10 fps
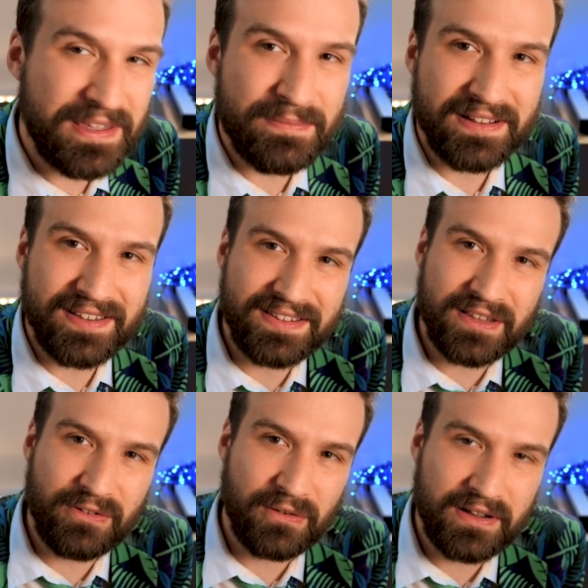qu'ils mettent cette
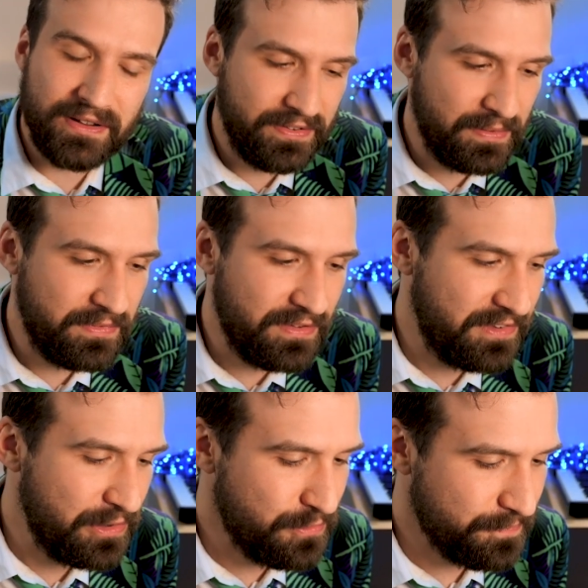question-là, euh, ces petits
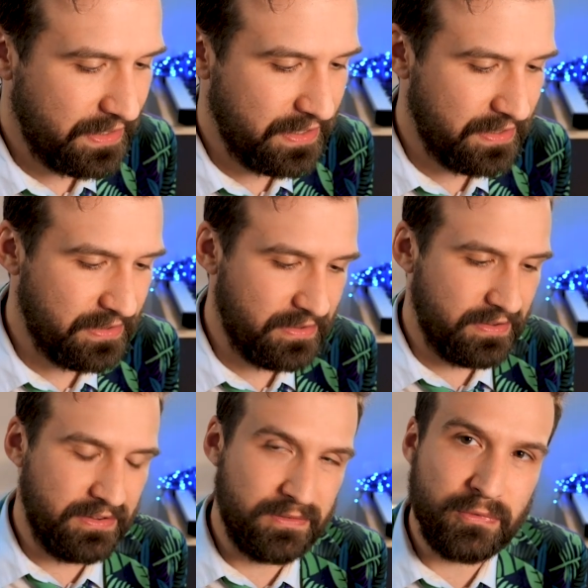filous. Et
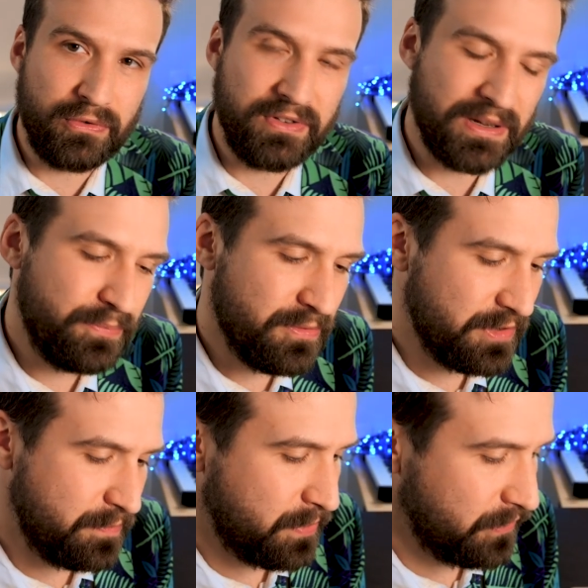euh, je me souviens plus,
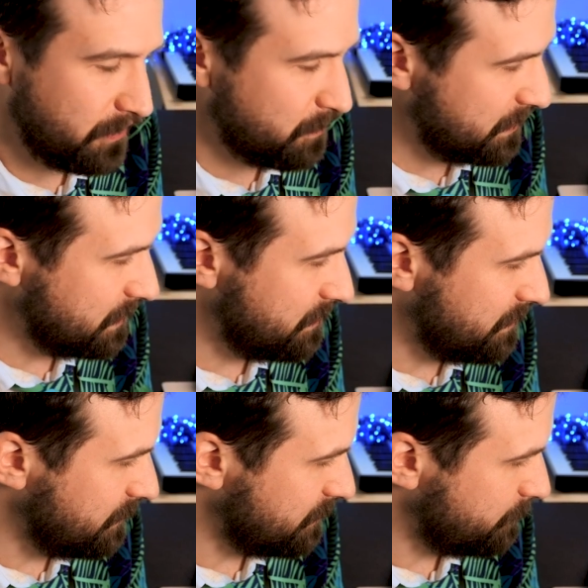mais je pense que je m'étais
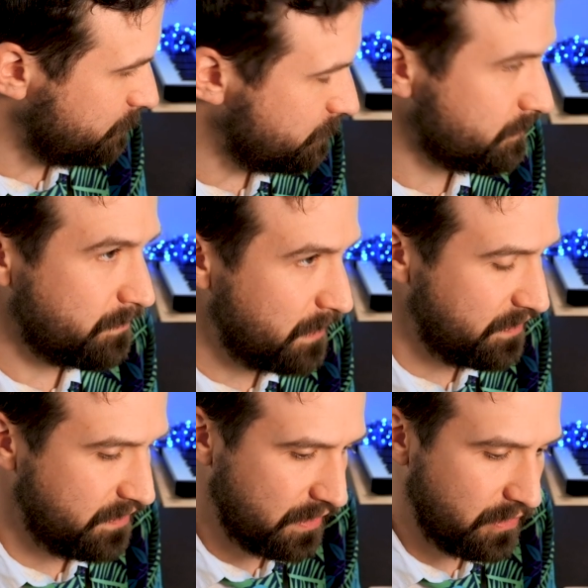dit
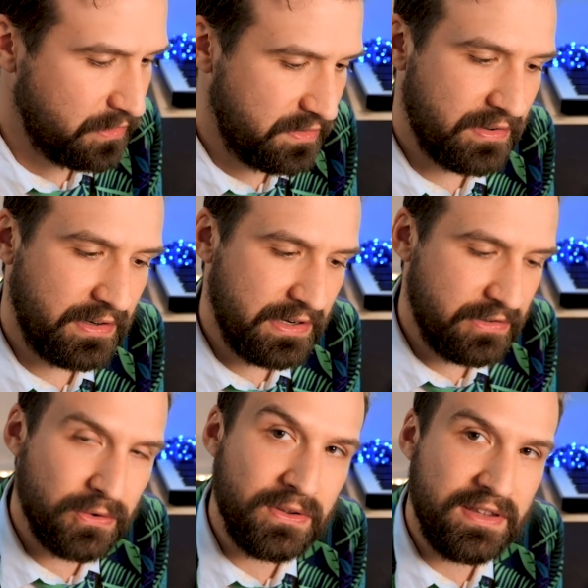Bastien retient que les
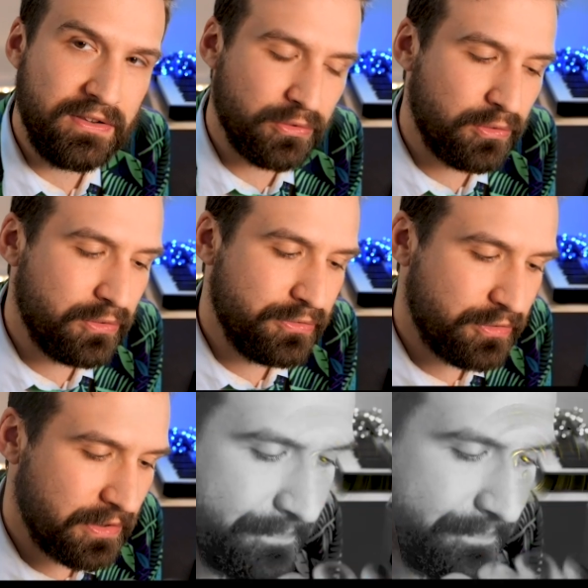deux i sont rouges, quoi.